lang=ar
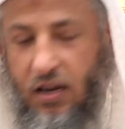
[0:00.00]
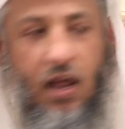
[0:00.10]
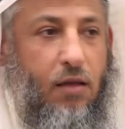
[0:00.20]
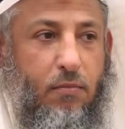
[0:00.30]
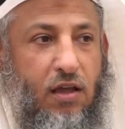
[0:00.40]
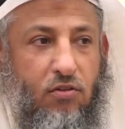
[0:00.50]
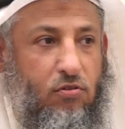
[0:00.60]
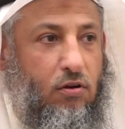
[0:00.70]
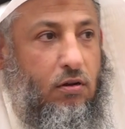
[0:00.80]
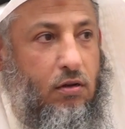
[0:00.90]
يقول لا ما
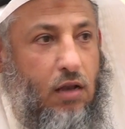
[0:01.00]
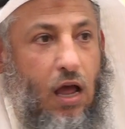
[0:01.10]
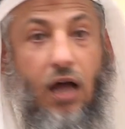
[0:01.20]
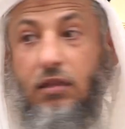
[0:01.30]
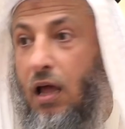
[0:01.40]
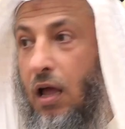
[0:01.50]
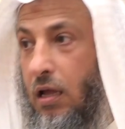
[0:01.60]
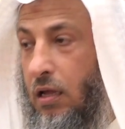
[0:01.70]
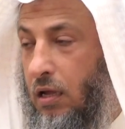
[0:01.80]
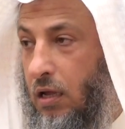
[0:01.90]
يصلح لا خطأ
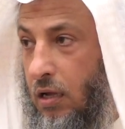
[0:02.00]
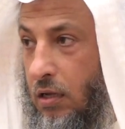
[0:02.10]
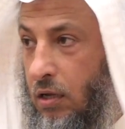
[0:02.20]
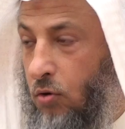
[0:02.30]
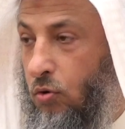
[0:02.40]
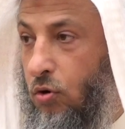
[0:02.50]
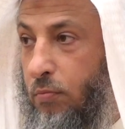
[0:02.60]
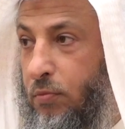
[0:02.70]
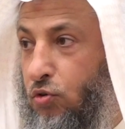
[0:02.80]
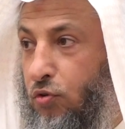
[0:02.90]
يقول
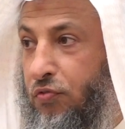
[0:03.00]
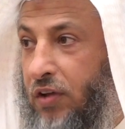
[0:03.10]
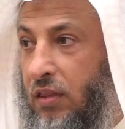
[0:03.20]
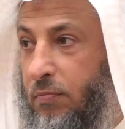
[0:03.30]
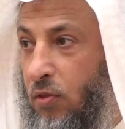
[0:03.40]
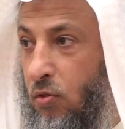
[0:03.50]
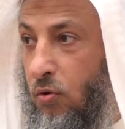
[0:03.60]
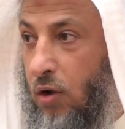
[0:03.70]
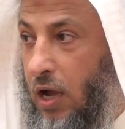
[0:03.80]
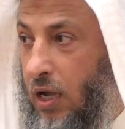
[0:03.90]
أمي توفيت
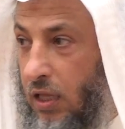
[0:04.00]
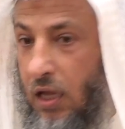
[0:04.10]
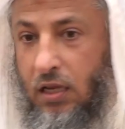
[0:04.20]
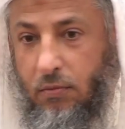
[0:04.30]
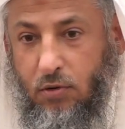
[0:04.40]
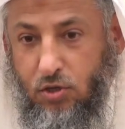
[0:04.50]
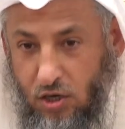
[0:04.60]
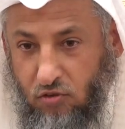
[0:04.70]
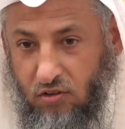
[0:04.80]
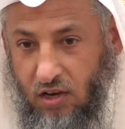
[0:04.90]
منذ عهد قديم
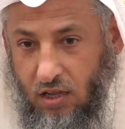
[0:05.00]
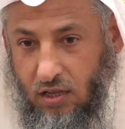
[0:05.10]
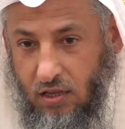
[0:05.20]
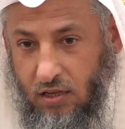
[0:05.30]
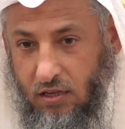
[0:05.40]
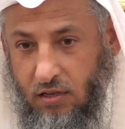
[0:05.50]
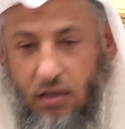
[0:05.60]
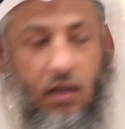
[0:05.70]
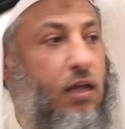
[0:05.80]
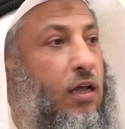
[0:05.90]
20 سنة
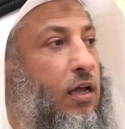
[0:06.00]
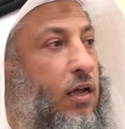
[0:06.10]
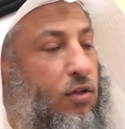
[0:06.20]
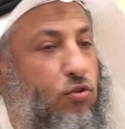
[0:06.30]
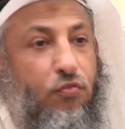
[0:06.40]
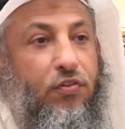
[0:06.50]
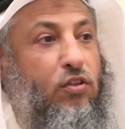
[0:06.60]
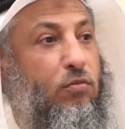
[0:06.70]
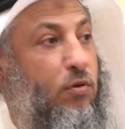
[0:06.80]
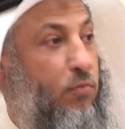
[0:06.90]
إيه؟
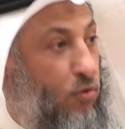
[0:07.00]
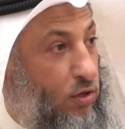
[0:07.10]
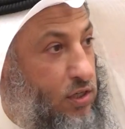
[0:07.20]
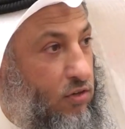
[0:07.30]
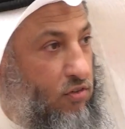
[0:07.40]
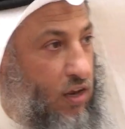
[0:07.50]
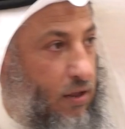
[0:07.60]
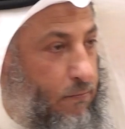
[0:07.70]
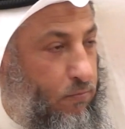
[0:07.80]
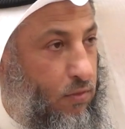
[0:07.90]
توفيت أمه منذ 20
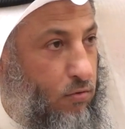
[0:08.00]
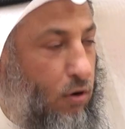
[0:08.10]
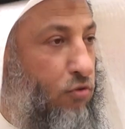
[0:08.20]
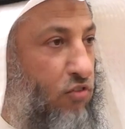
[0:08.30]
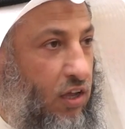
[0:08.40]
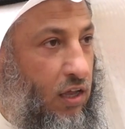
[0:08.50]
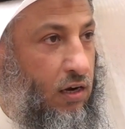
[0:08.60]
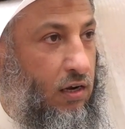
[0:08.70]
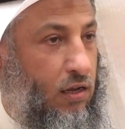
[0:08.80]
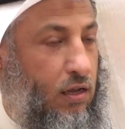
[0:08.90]
سنة وهو صغير
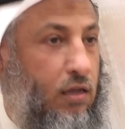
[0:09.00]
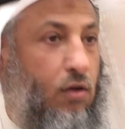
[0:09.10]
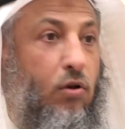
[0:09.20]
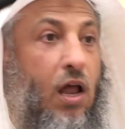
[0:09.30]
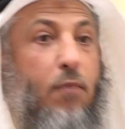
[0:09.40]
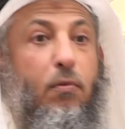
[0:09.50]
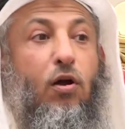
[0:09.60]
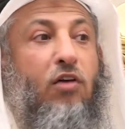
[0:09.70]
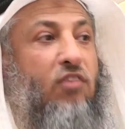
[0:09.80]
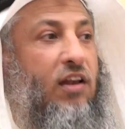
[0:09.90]
يقول الآن
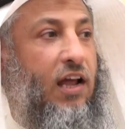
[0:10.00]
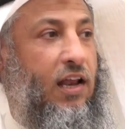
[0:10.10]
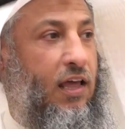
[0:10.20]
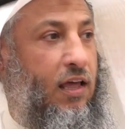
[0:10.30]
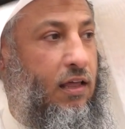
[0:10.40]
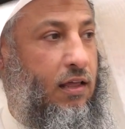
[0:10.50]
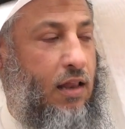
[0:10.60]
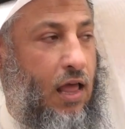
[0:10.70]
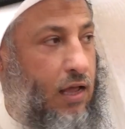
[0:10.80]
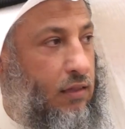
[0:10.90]
بروح أصلي عليها
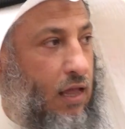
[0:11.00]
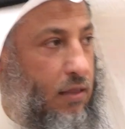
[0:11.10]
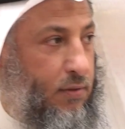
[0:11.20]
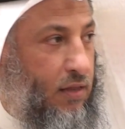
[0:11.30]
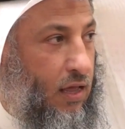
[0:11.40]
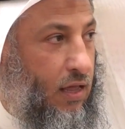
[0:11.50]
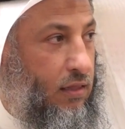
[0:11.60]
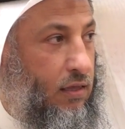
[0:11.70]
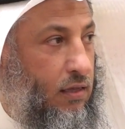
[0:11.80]
لا خطأ هذه بدعة هذه